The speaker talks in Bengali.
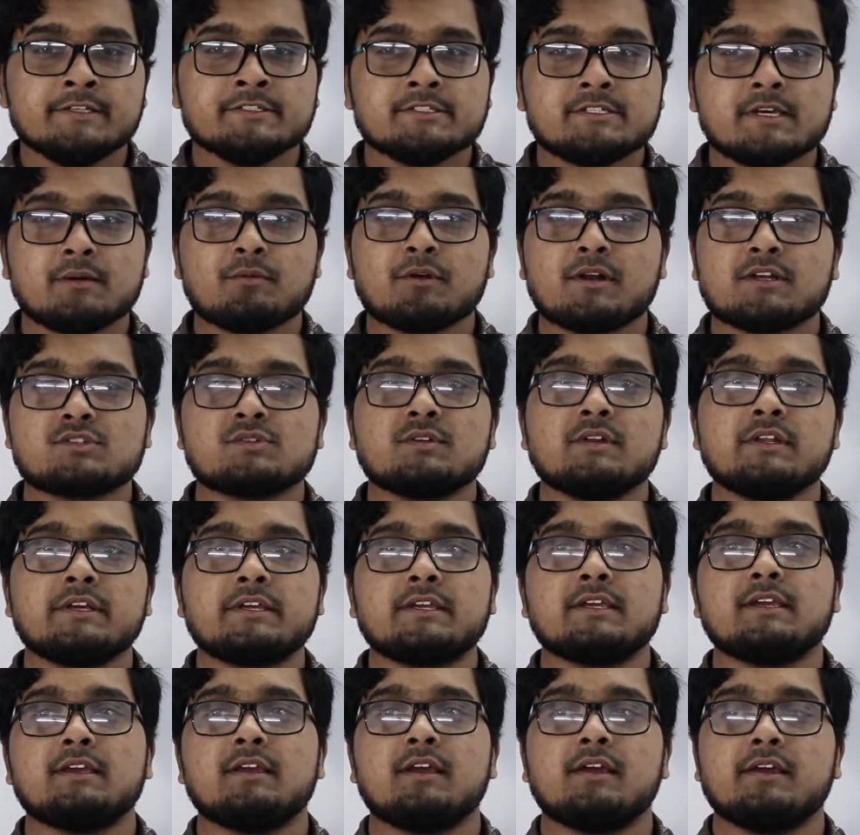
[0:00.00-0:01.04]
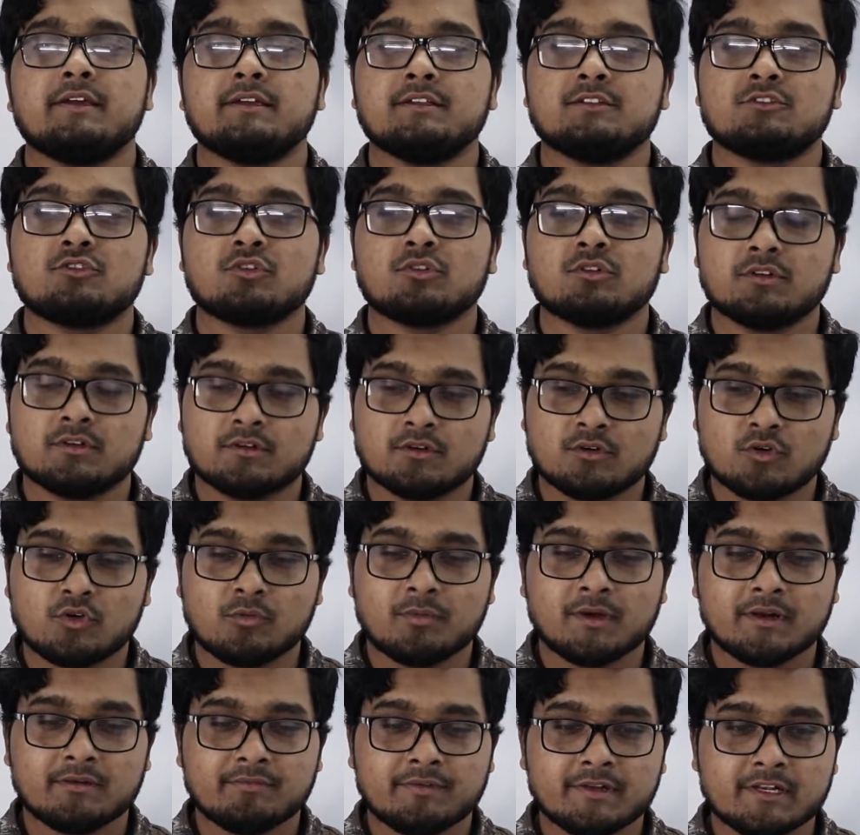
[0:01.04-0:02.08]
যেমন আসলে কি এই তো এই
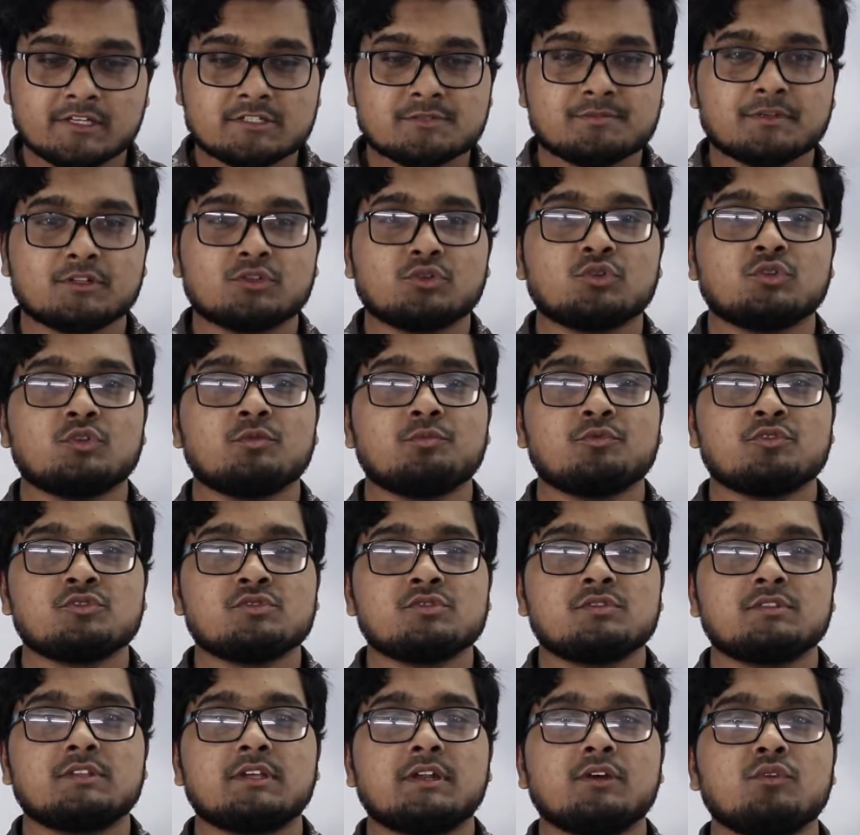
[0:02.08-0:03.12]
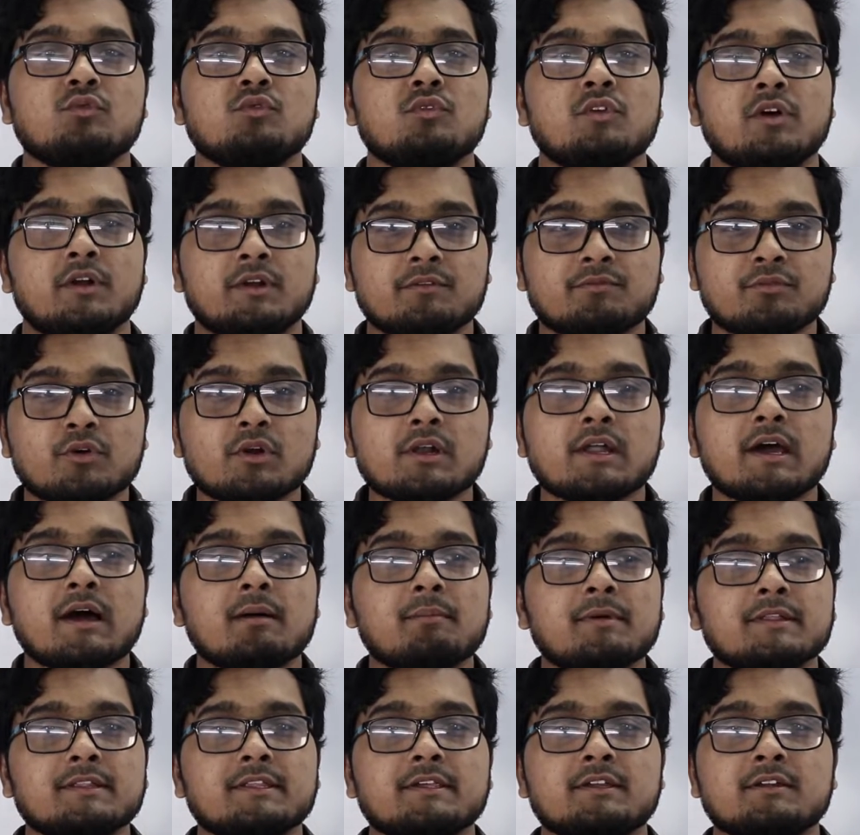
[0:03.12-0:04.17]
গ্লোবাল ভিলেজ বা তথ্য প্রযুক্তির এই উন্নয়নের ফলে
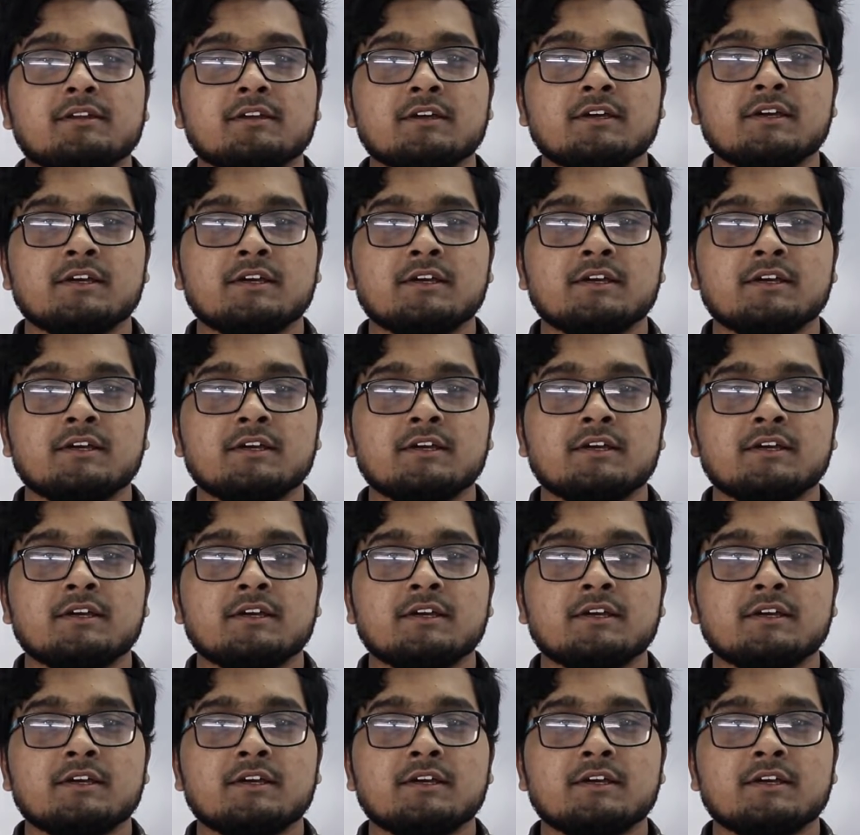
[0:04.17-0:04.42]
আমাদের